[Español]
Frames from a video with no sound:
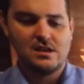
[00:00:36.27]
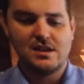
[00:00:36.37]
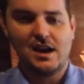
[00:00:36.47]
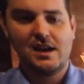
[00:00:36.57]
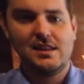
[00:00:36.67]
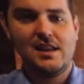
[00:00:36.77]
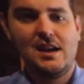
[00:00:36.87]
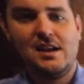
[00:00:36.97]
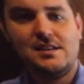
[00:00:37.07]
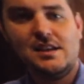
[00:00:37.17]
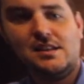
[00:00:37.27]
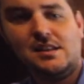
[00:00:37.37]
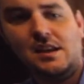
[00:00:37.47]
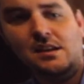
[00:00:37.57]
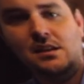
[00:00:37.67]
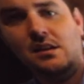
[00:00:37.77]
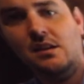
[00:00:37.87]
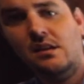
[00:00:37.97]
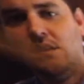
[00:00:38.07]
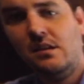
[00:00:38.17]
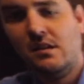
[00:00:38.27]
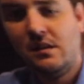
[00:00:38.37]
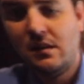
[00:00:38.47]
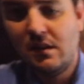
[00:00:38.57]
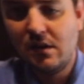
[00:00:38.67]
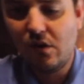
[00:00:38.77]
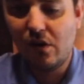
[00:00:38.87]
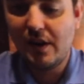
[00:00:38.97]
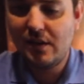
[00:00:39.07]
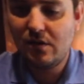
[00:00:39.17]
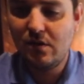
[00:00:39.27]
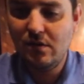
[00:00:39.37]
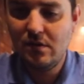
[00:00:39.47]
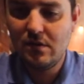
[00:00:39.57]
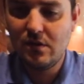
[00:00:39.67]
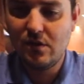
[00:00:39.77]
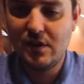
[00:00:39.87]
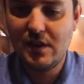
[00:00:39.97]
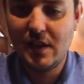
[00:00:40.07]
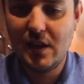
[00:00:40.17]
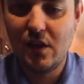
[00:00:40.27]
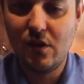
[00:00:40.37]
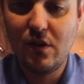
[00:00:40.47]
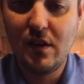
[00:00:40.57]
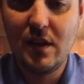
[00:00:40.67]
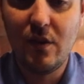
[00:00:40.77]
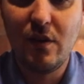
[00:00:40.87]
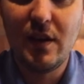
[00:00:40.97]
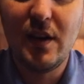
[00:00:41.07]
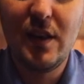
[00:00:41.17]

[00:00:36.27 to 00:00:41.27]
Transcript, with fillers: Ya que tengas este, con esto y un encendedor de cualquier